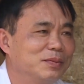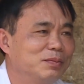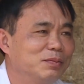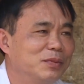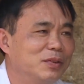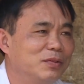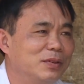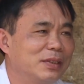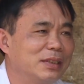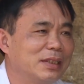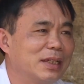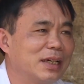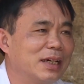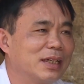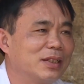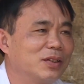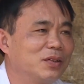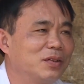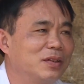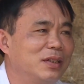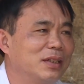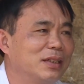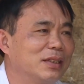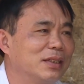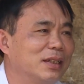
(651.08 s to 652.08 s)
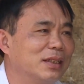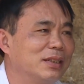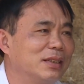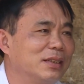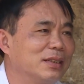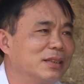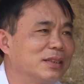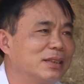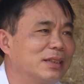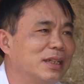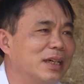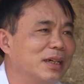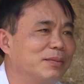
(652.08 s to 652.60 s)
Bởi vì nhà tôi là gần
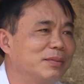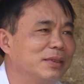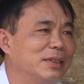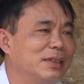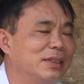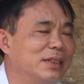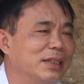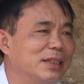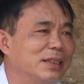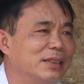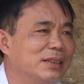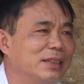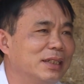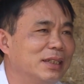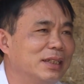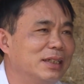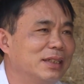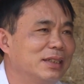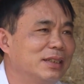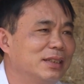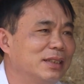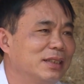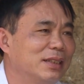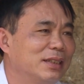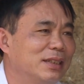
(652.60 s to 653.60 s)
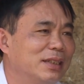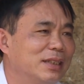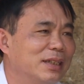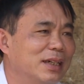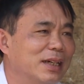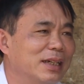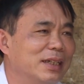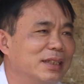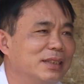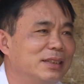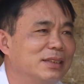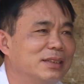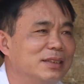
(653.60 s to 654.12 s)
cái trạm y tế xã,
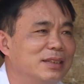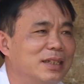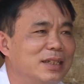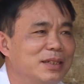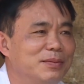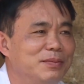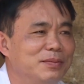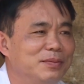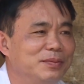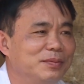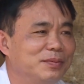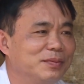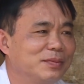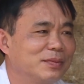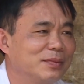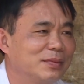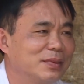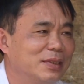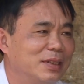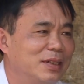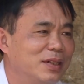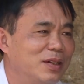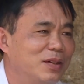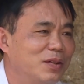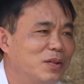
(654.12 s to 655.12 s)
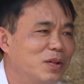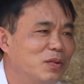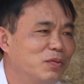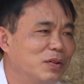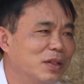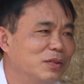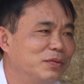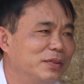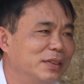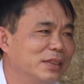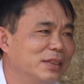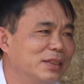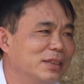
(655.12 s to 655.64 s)
ngày như đêm không
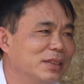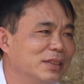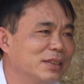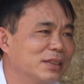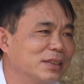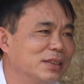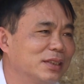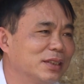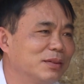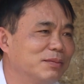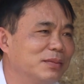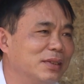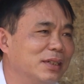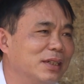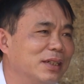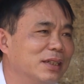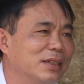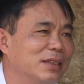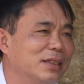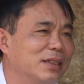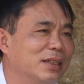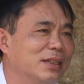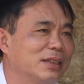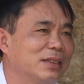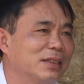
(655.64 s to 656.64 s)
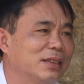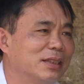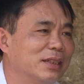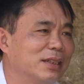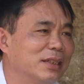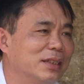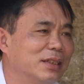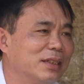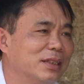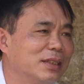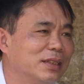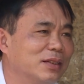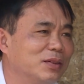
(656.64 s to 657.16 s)
phải phiên trực nhưng mà các
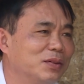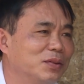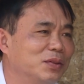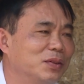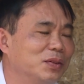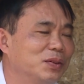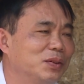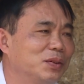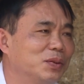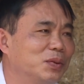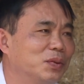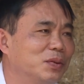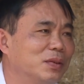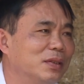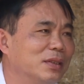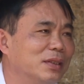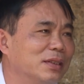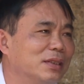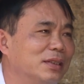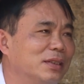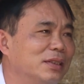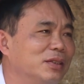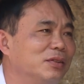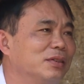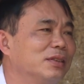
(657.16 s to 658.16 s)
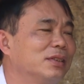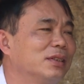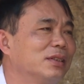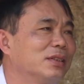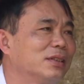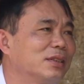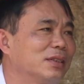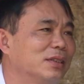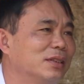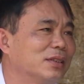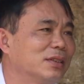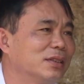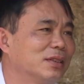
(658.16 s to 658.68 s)
à, cô chú là điều dưỡng
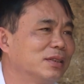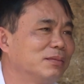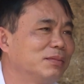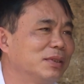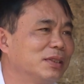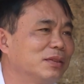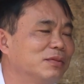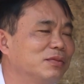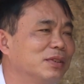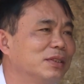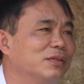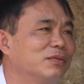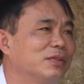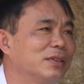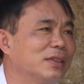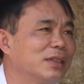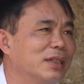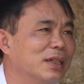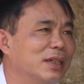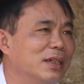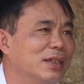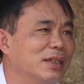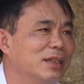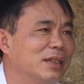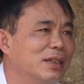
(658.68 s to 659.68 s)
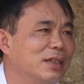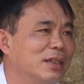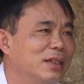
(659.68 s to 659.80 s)
trực mình vẫn phải ra